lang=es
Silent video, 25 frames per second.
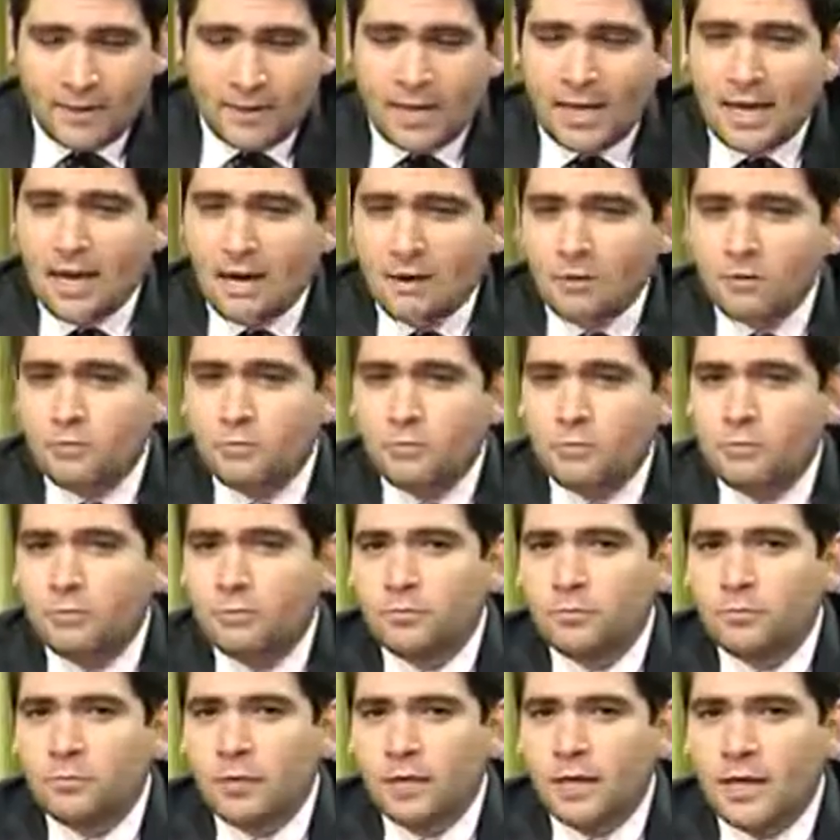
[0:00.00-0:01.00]

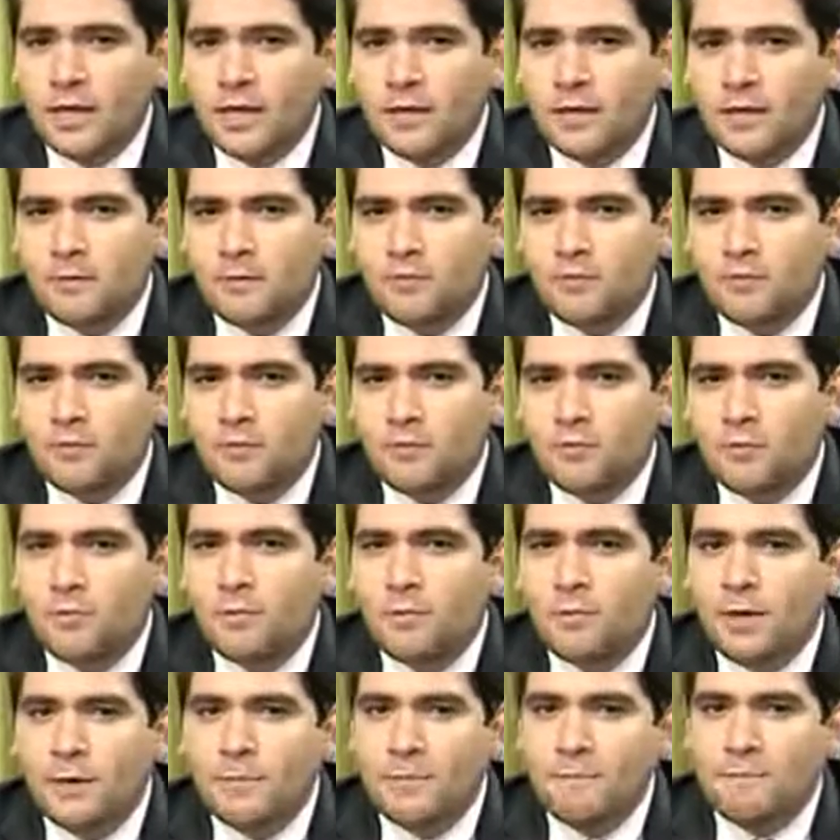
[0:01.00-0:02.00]
dejaron eh,
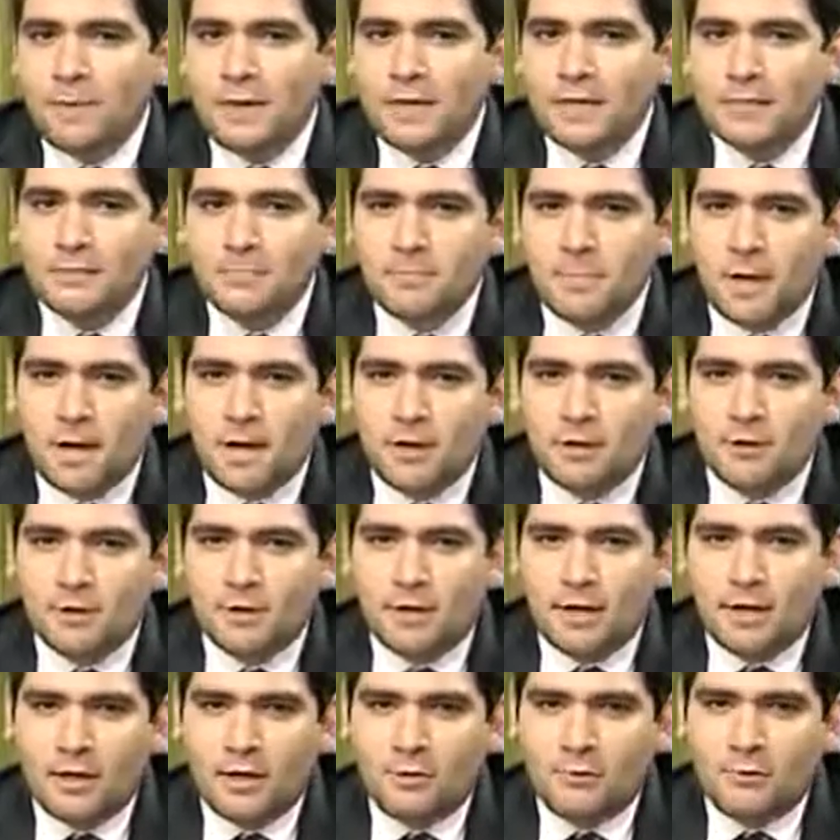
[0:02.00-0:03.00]
muy bien
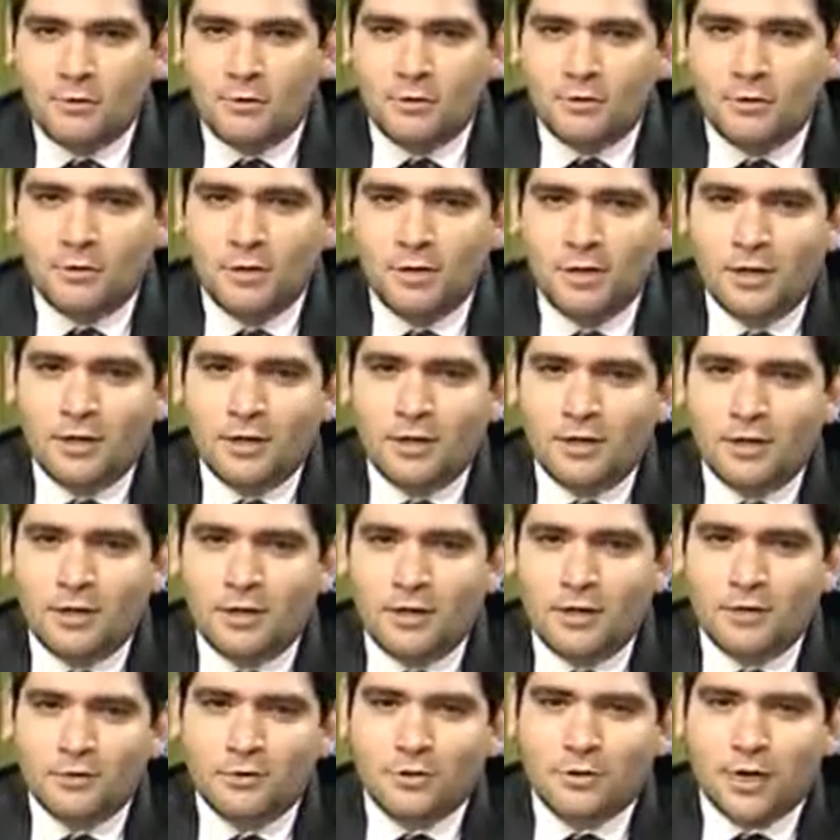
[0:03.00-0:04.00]
plasmado cada uno
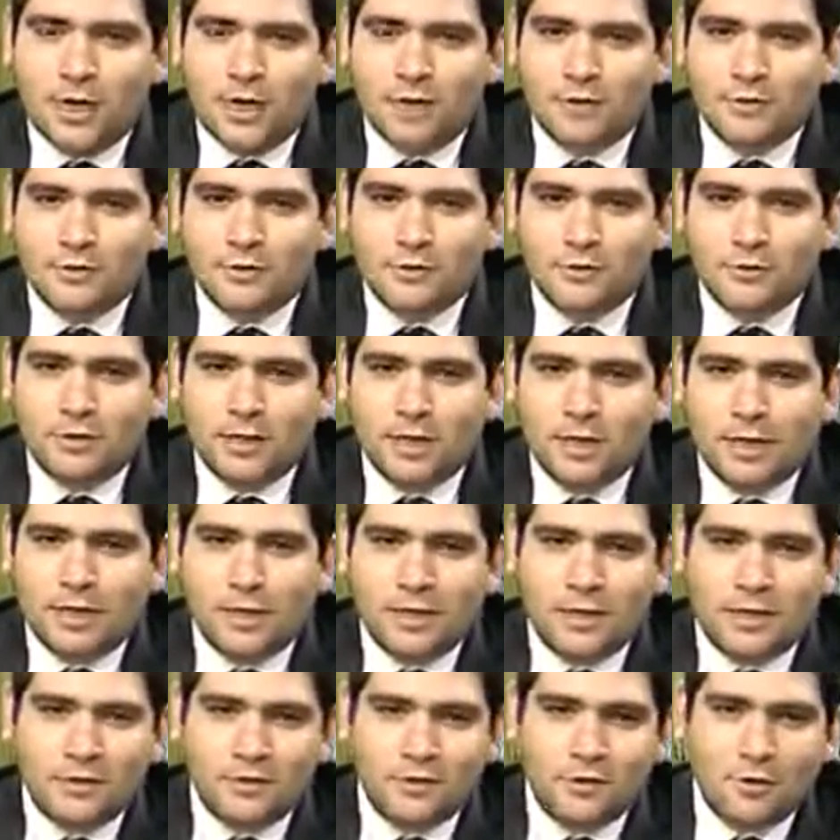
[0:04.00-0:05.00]
de los hechos,
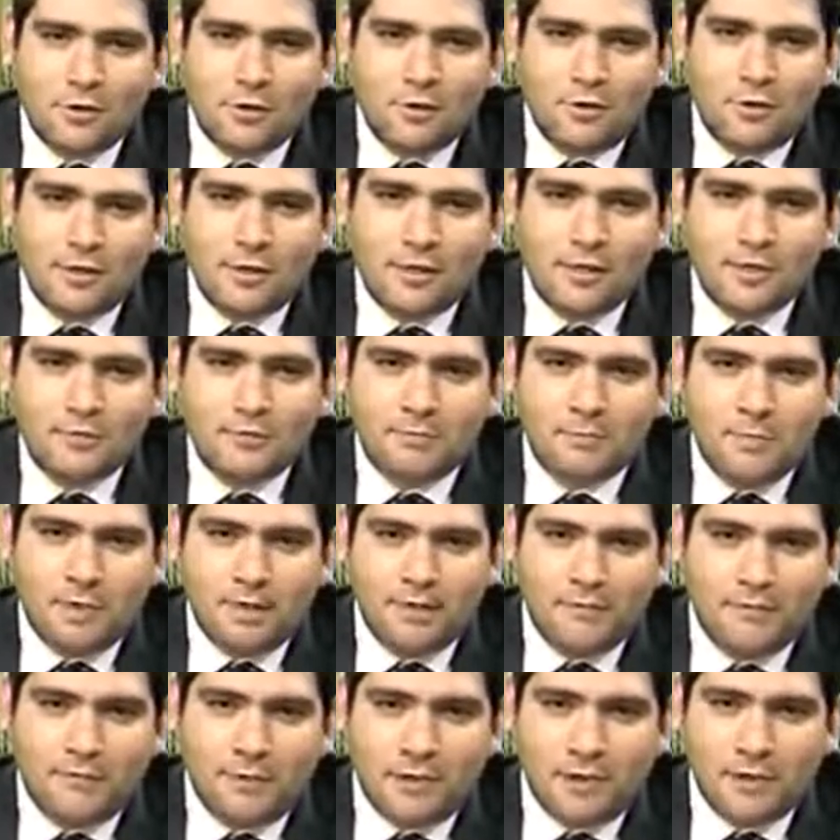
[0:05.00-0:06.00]
las relaciones,
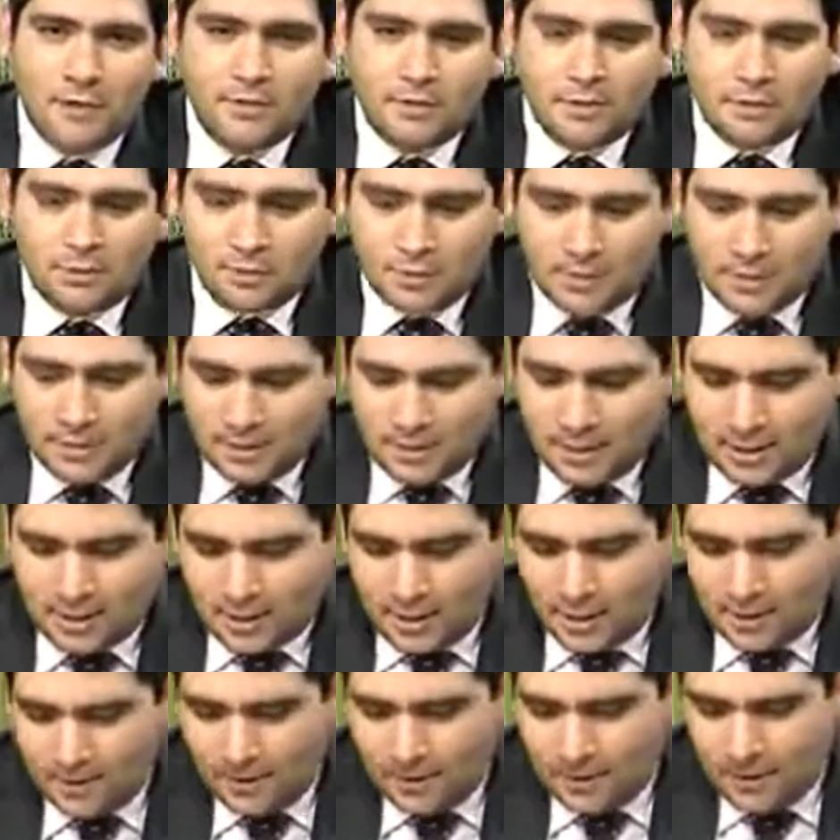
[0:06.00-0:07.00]
manifiestos,
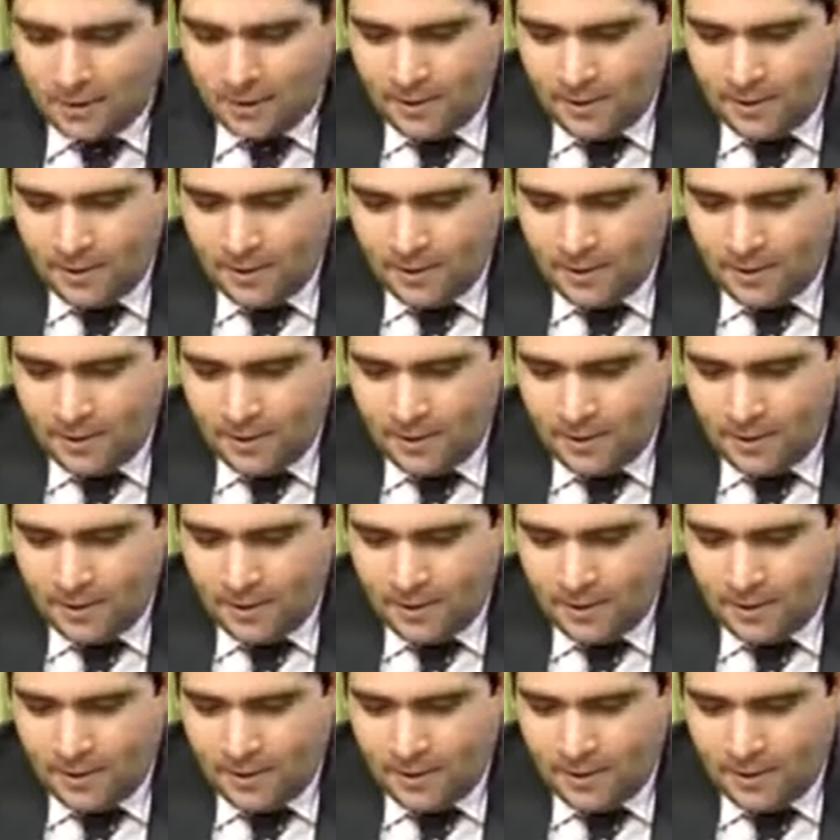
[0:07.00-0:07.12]
etc.